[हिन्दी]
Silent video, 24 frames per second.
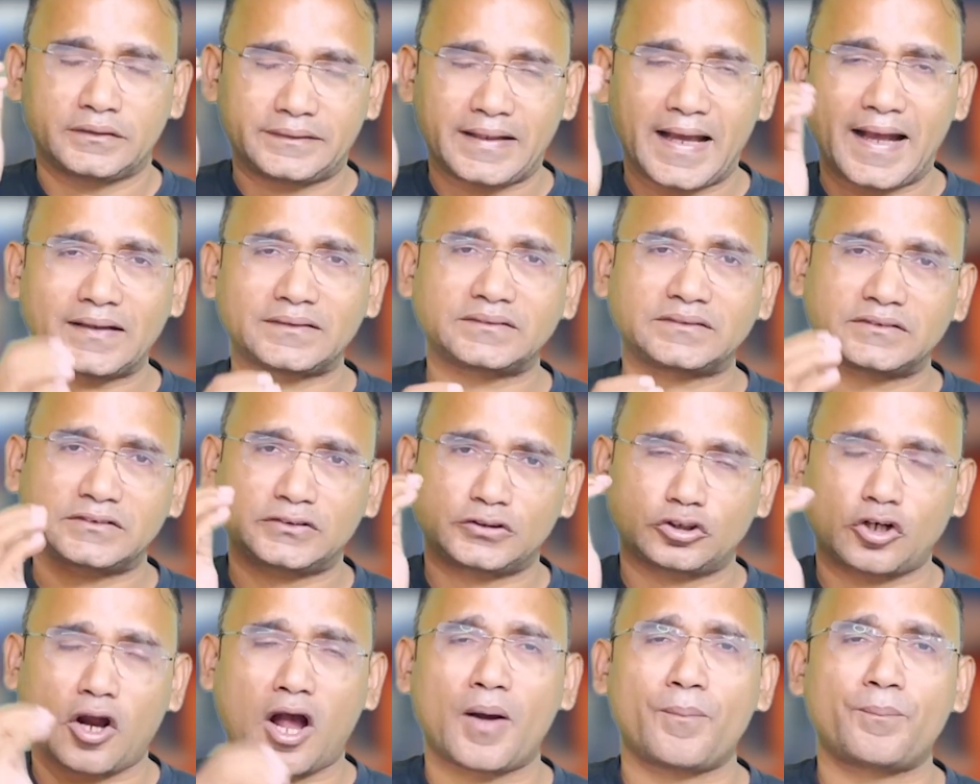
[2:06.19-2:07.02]

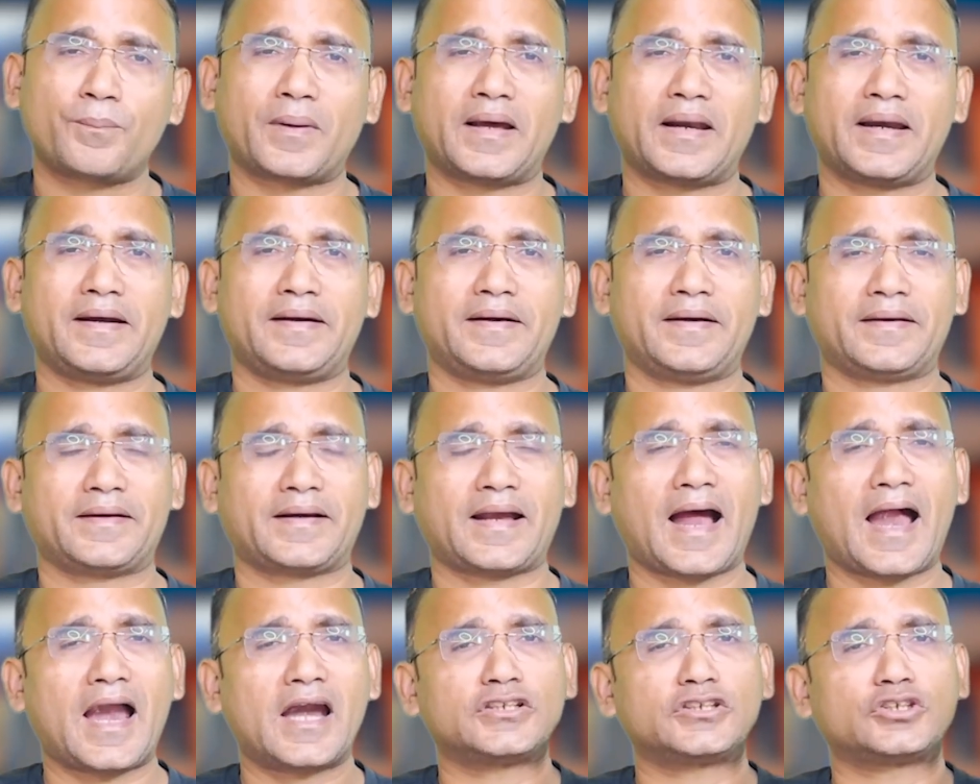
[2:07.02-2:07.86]
डेस्कटॉप क्रेडिट
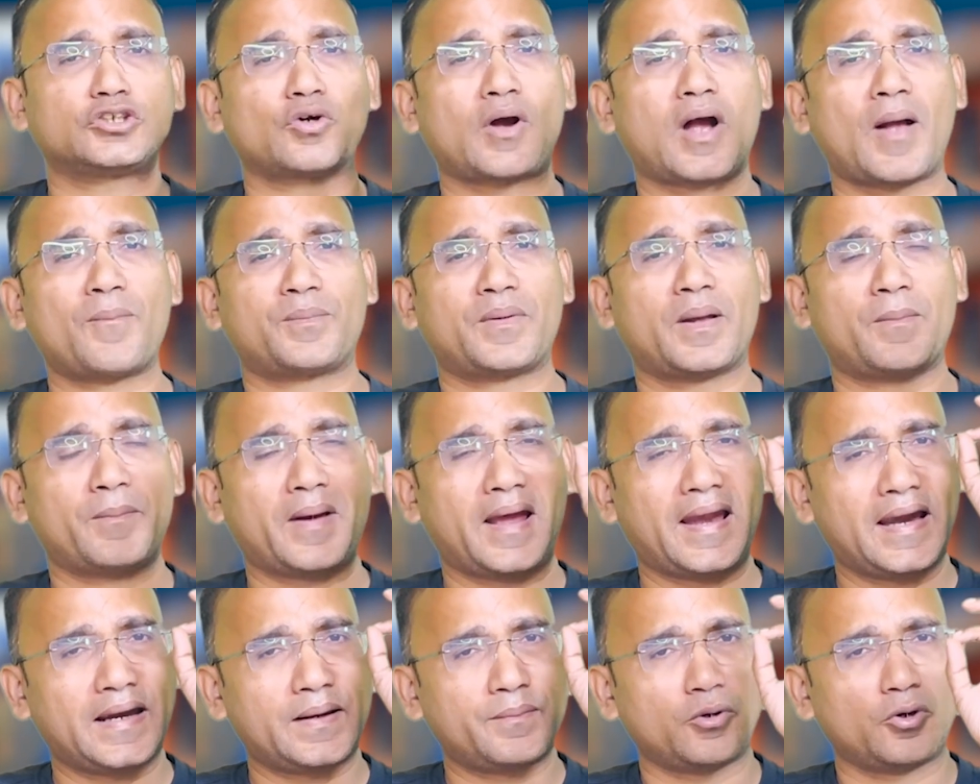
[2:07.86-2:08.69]
कार्ड जो आपके
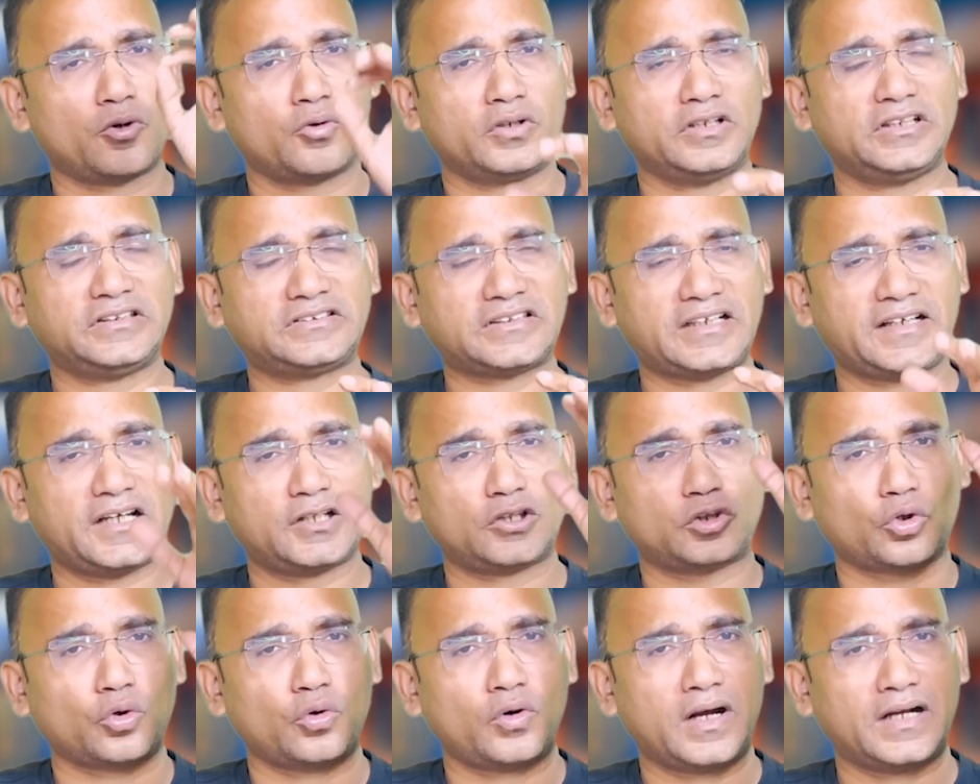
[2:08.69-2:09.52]
बैलेट में होने चाहिए
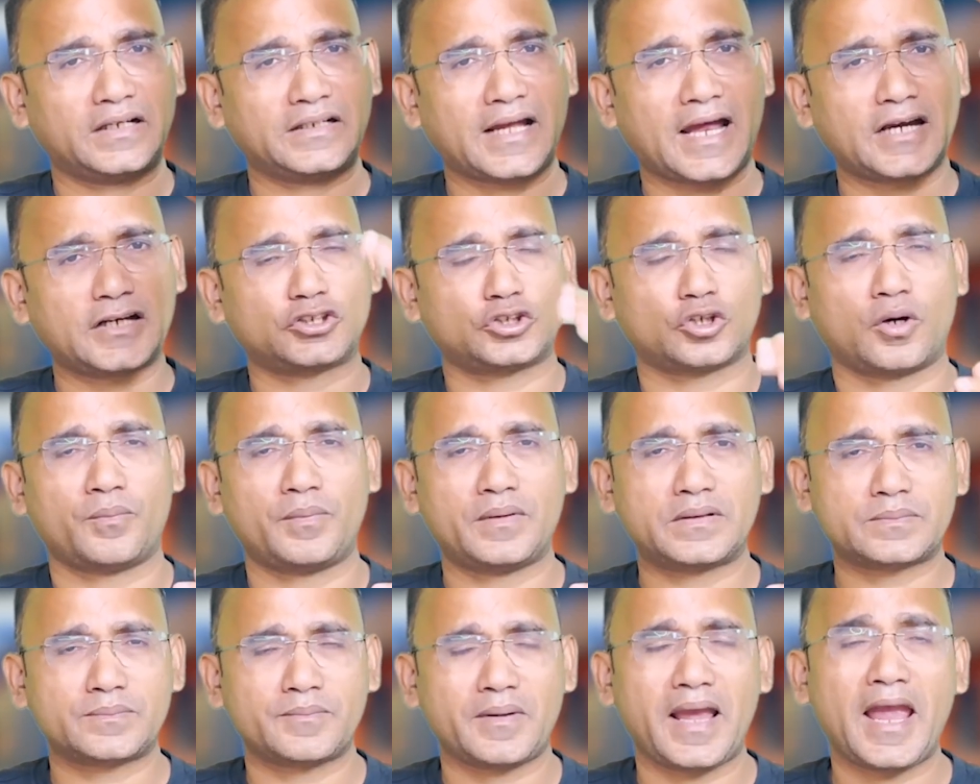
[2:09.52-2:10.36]

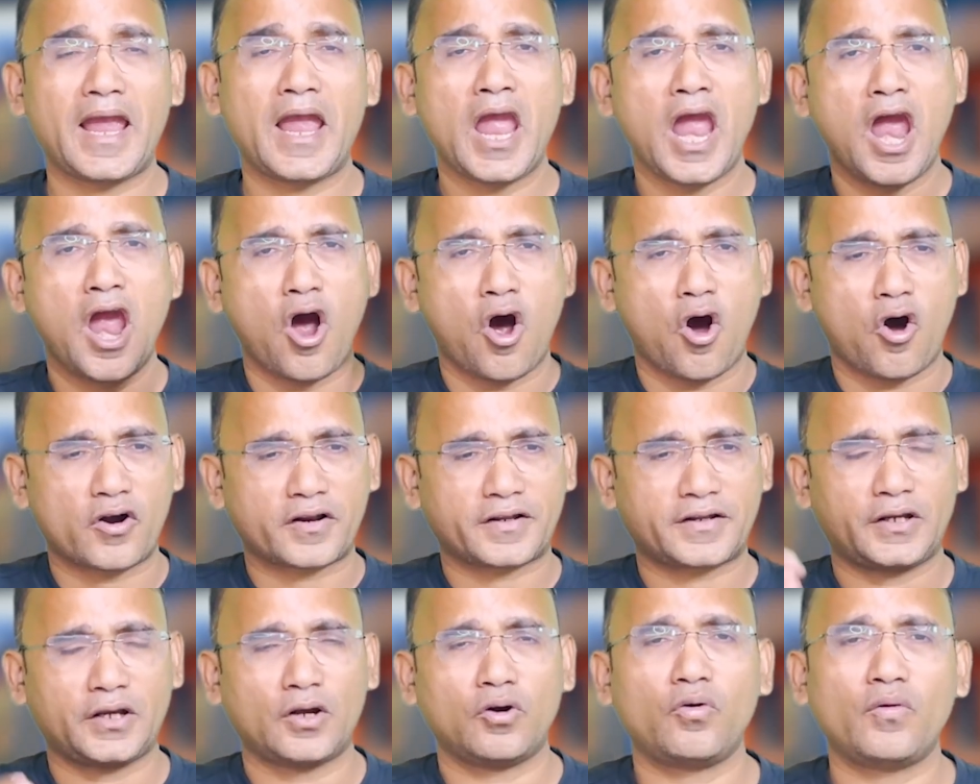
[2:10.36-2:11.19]
2024 में
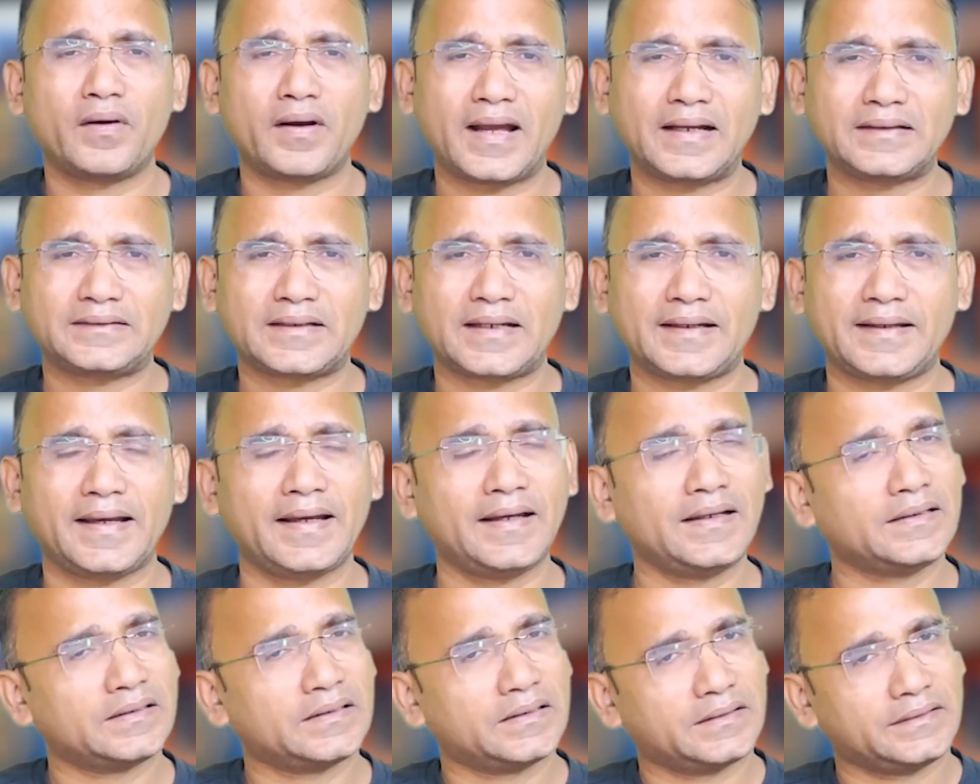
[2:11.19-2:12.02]
और क्यों होना चाहिए
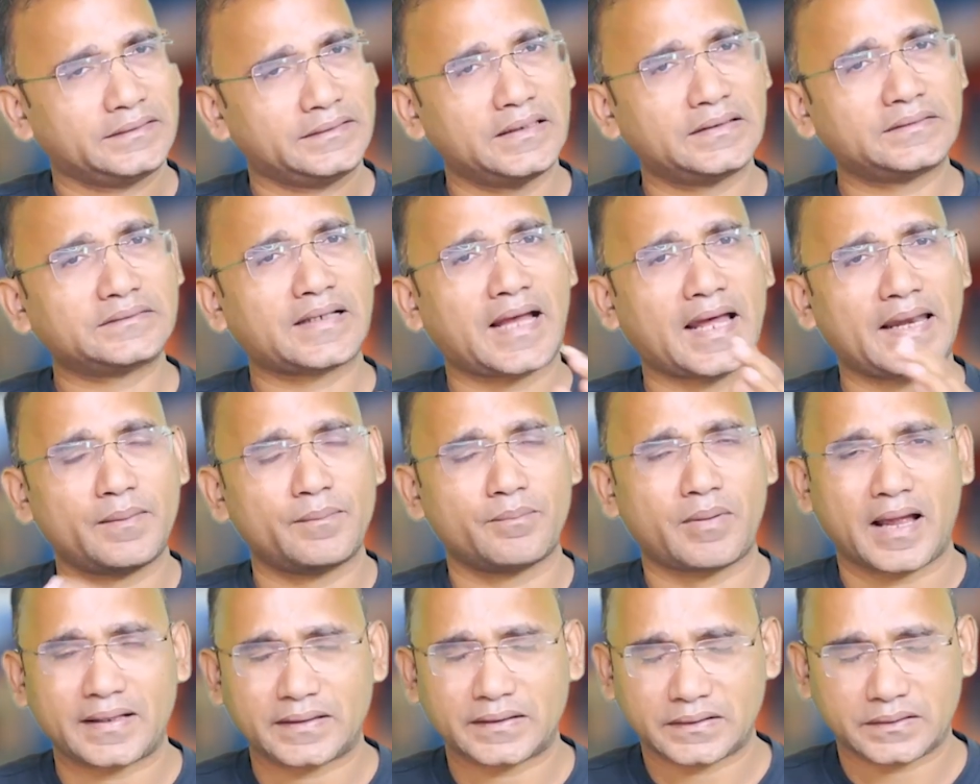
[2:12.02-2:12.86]
ये सारी
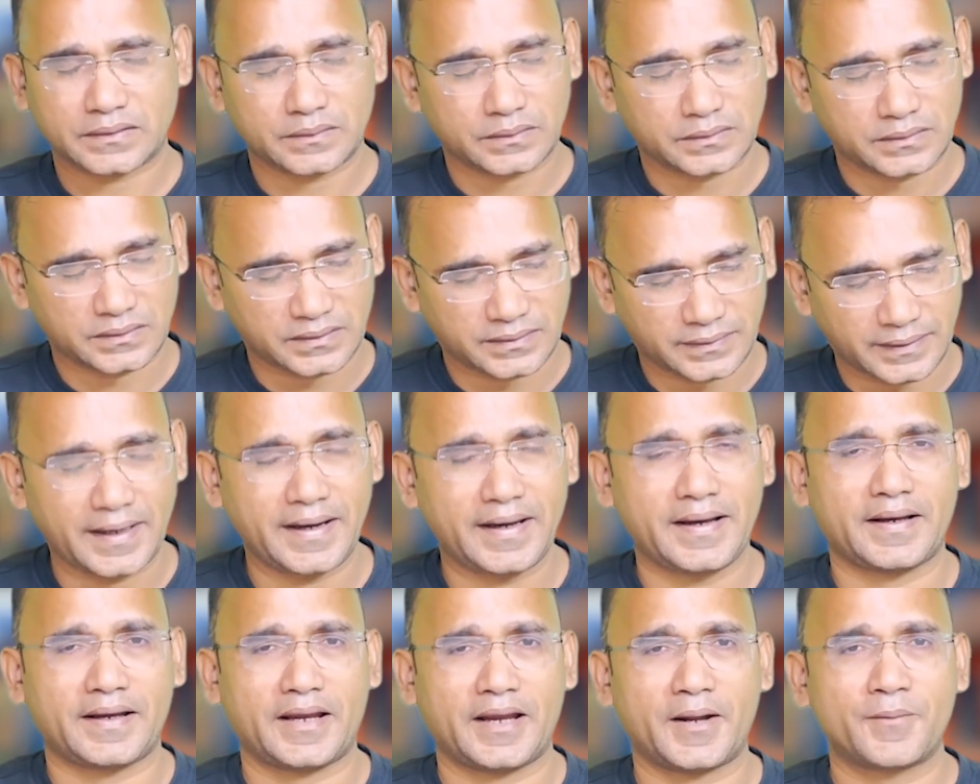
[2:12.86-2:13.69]
बात
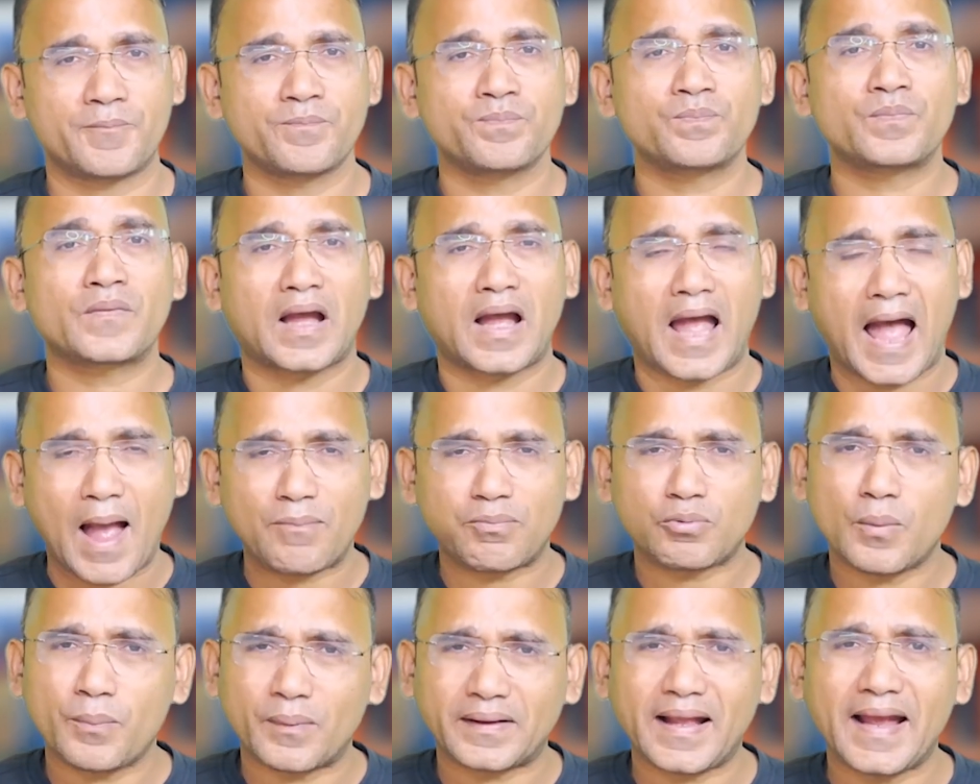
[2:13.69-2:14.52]
करेंगे
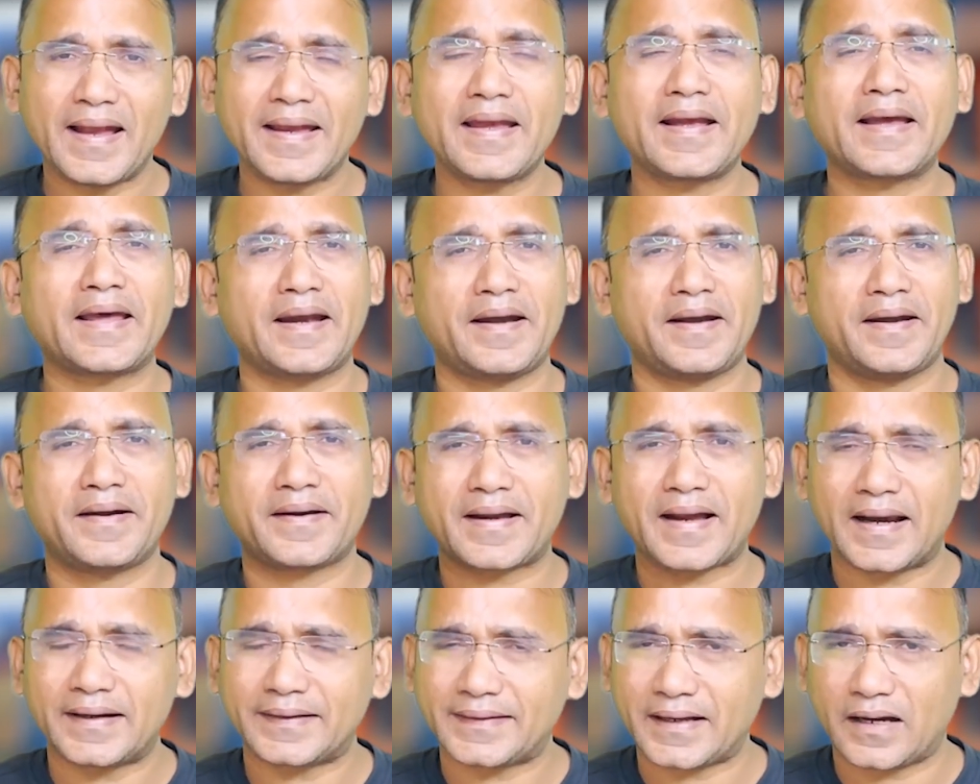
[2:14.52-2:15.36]
आपको पता है कि क्रेडिट
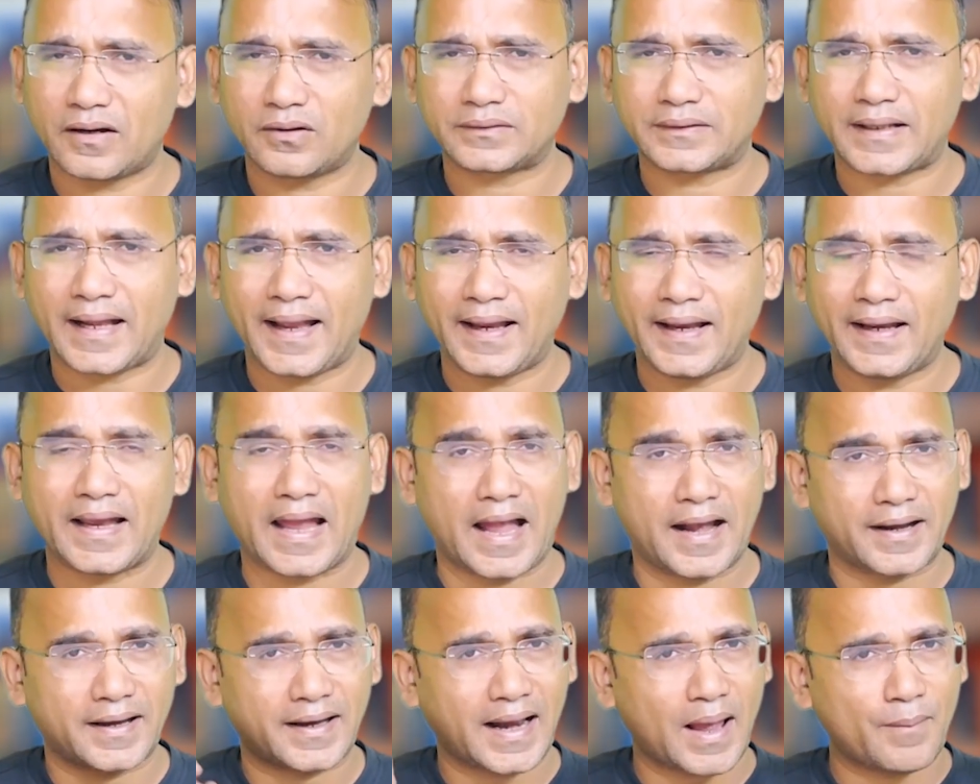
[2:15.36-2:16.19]
कार्ड क्या होता है
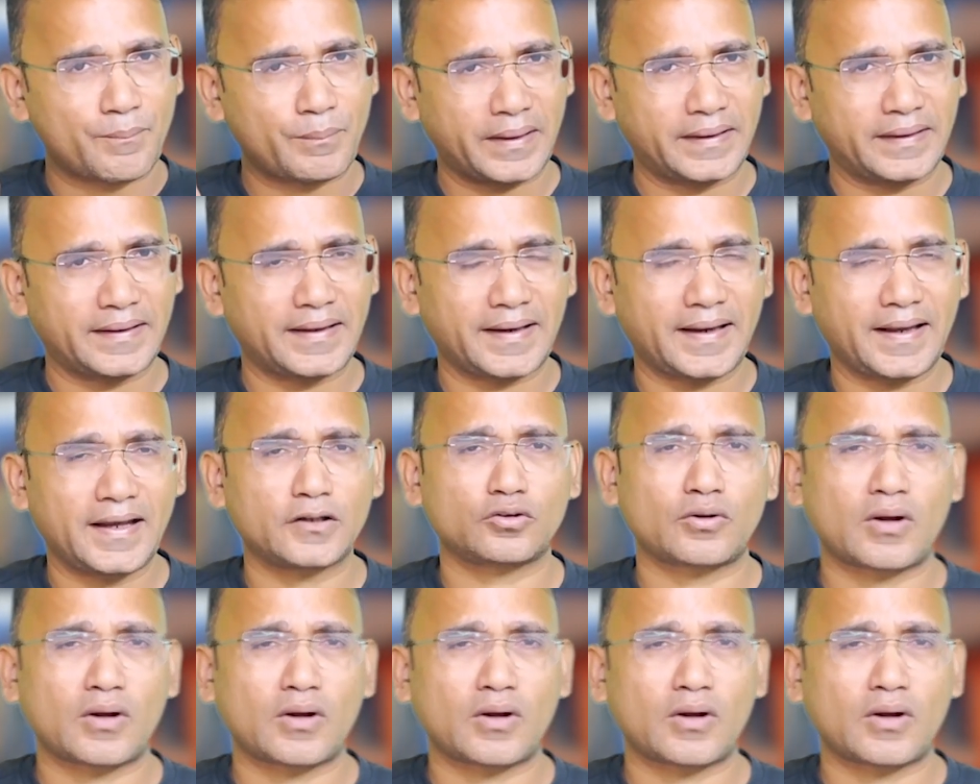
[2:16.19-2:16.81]
अगर आप बिगनर है